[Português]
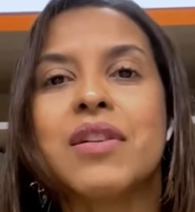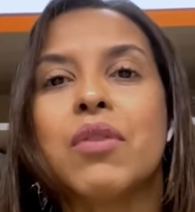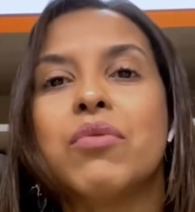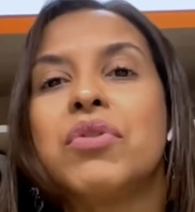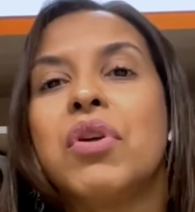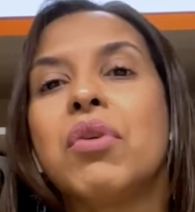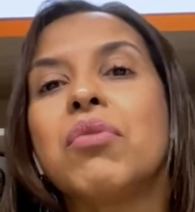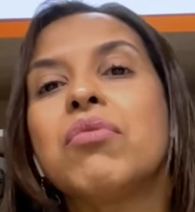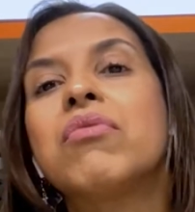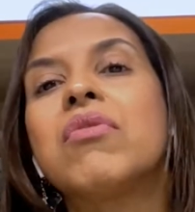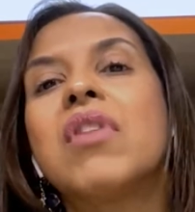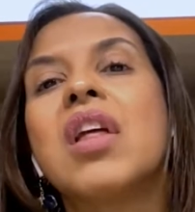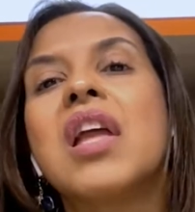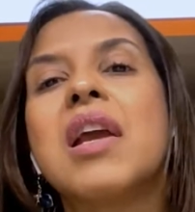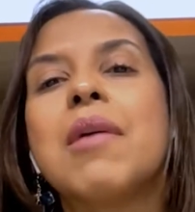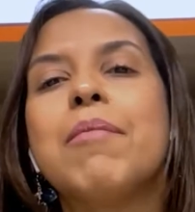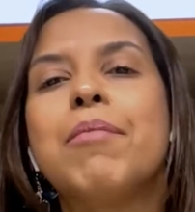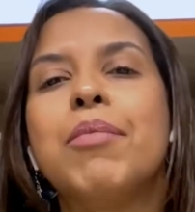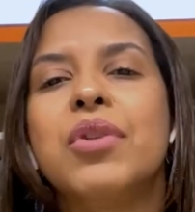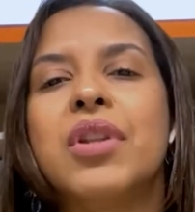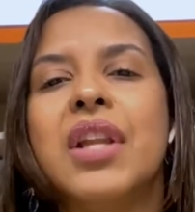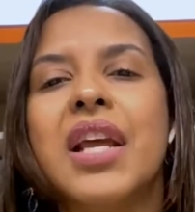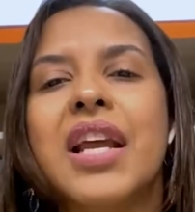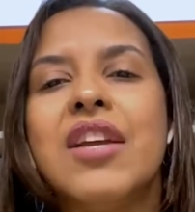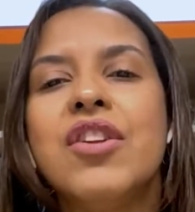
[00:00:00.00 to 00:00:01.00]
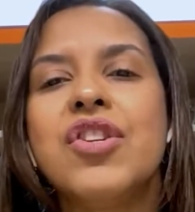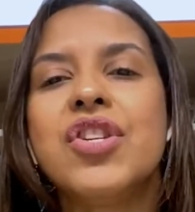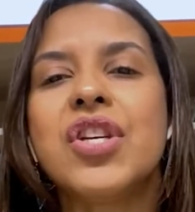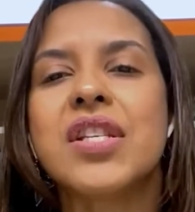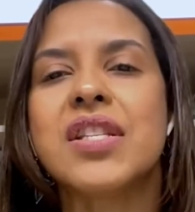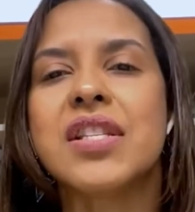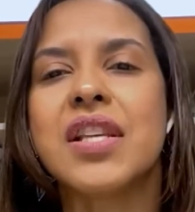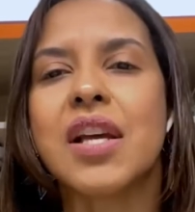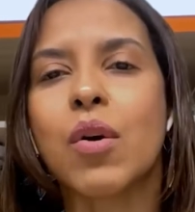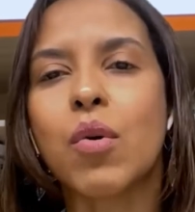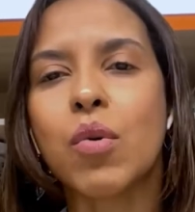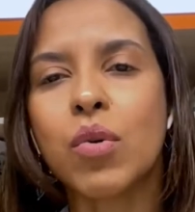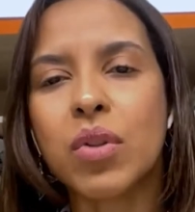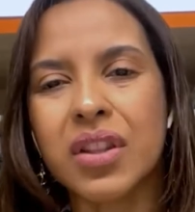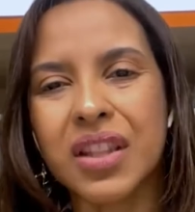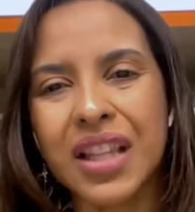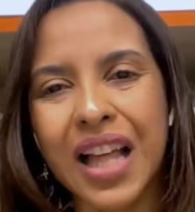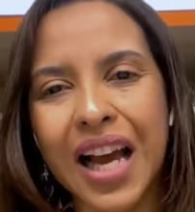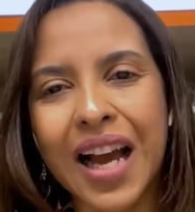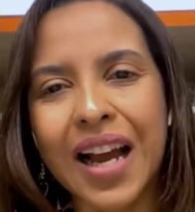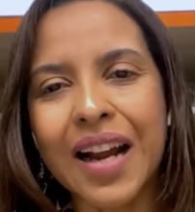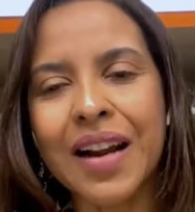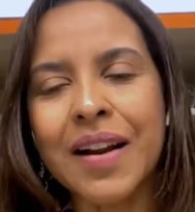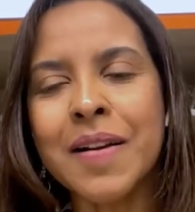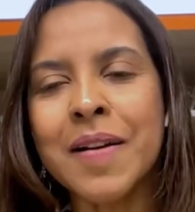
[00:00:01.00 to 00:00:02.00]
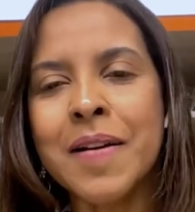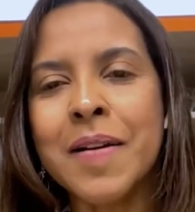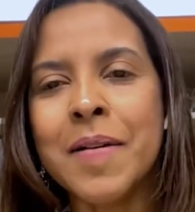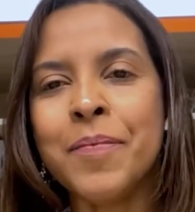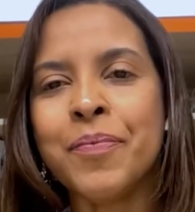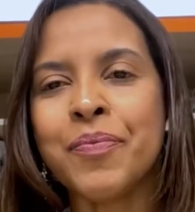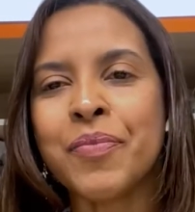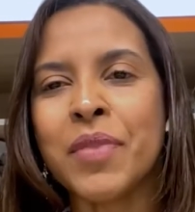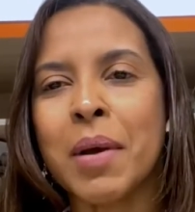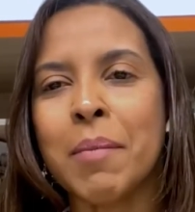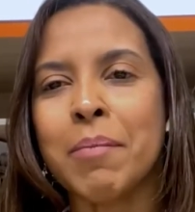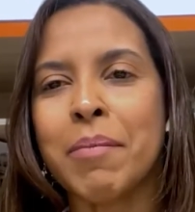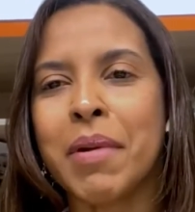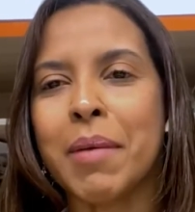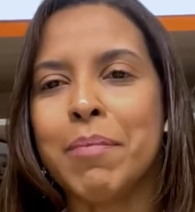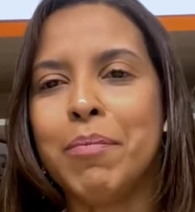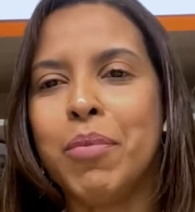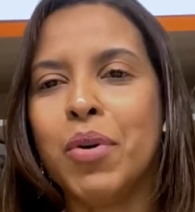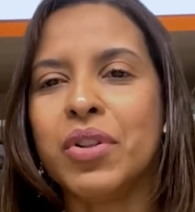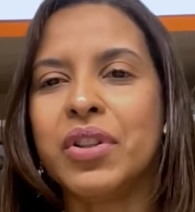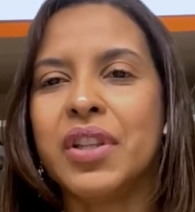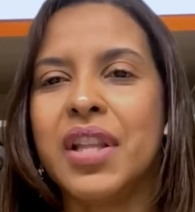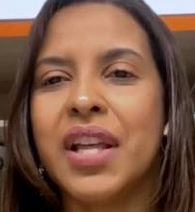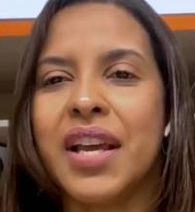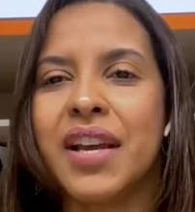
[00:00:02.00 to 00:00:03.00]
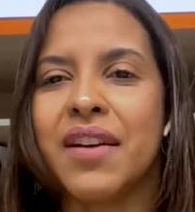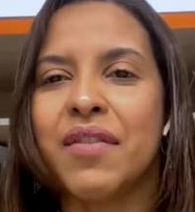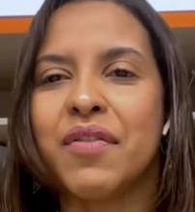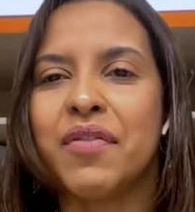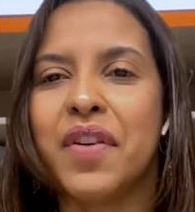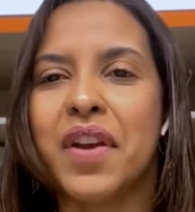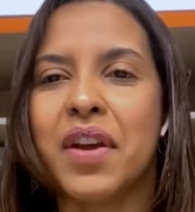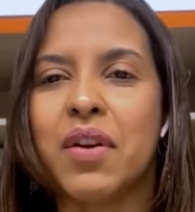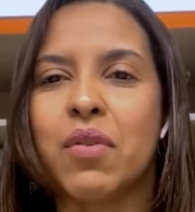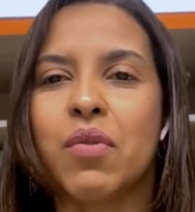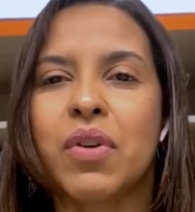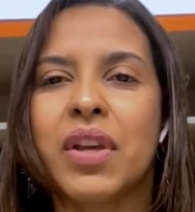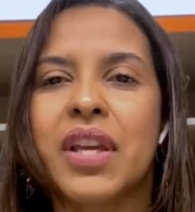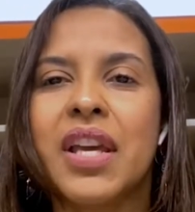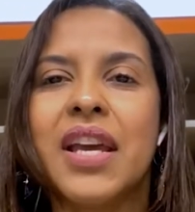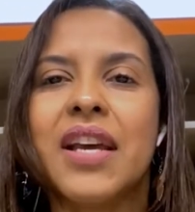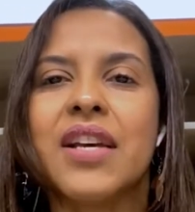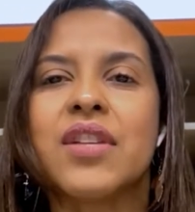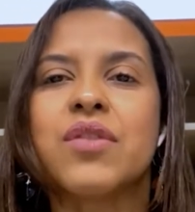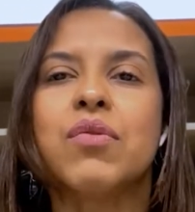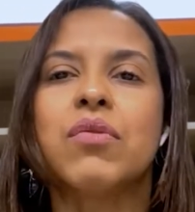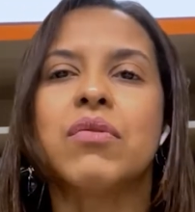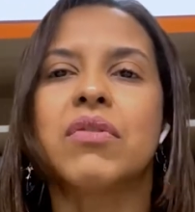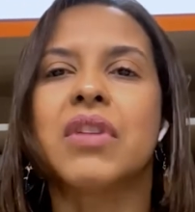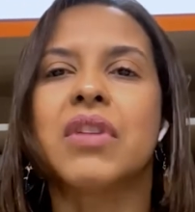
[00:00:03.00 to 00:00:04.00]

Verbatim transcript: mas não deu tempo nem de executar para poder ver o que